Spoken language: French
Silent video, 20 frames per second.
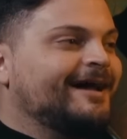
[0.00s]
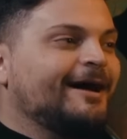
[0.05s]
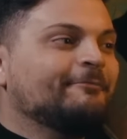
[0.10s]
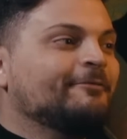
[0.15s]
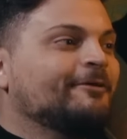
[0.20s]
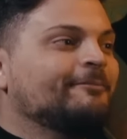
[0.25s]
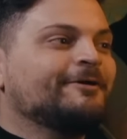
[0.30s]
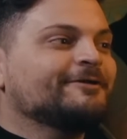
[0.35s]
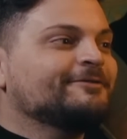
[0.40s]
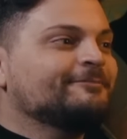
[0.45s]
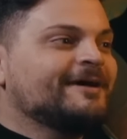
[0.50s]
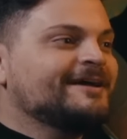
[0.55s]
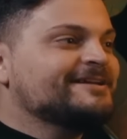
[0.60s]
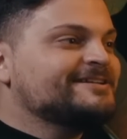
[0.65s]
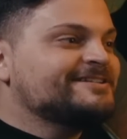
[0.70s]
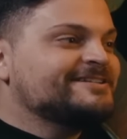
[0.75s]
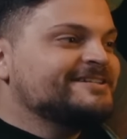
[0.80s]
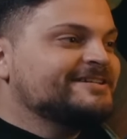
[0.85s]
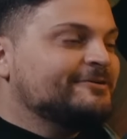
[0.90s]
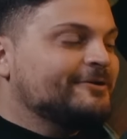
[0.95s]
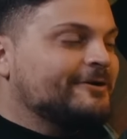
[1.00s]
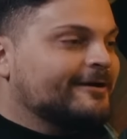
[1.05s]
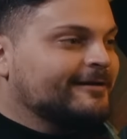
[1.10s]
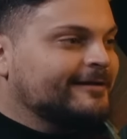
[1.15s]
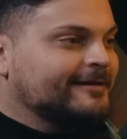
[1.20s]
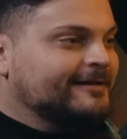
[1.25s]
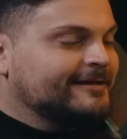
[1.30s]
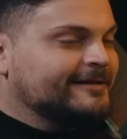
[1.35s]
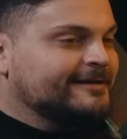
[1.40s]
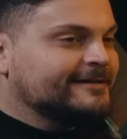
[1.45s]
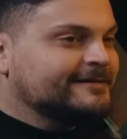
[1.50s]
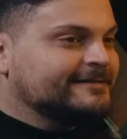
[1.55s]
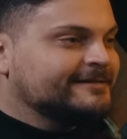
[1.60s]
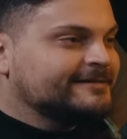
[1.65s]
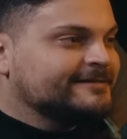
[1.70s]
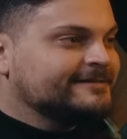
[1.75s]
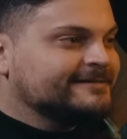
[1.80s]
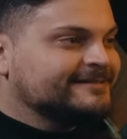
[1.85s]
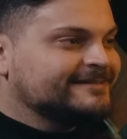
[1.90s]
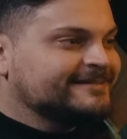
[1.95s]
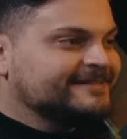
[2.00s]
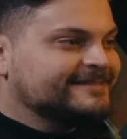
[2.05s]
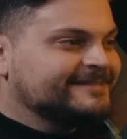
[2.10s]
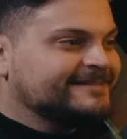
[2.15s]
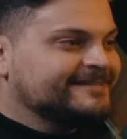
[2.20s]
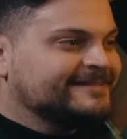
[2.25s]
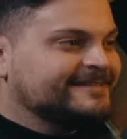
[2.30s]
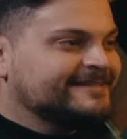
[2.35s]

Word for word: un moment magique. quoi. Qu'est-ce que tu veux dire C'est